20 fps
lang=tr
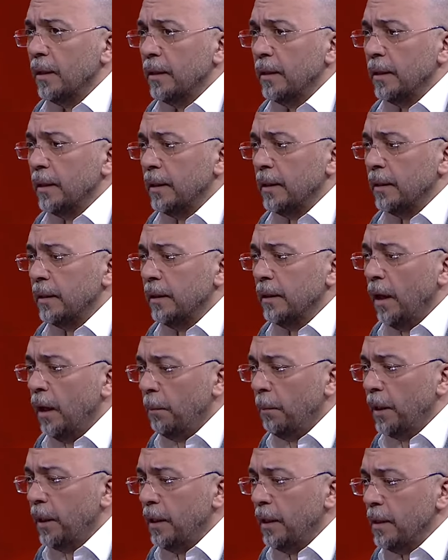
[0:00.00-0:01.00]
Ee,
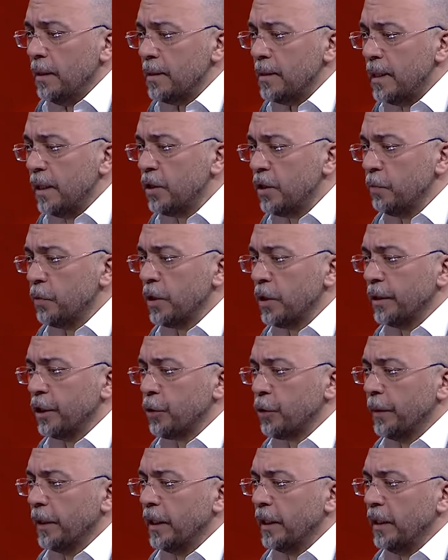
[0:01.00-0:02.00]
ama seçim
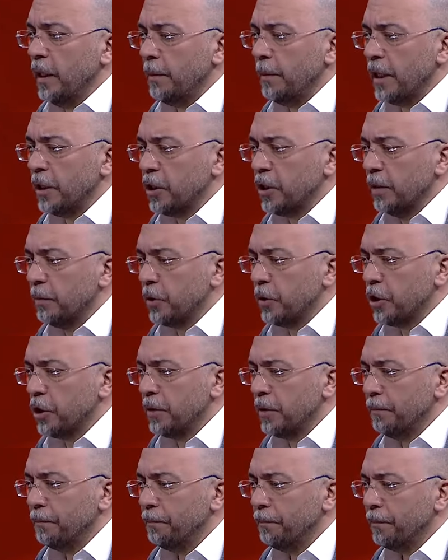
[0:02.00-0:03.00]
çalışmalarına
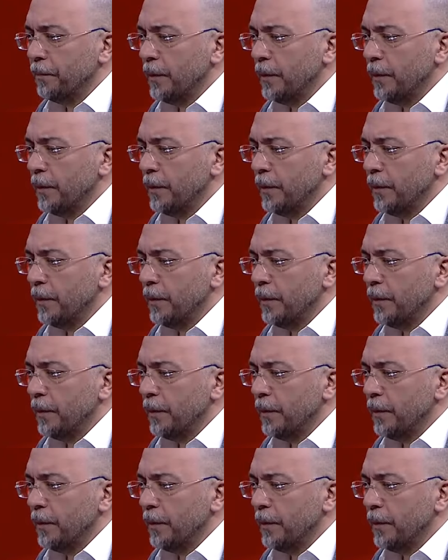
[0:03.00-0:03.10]
başlamış.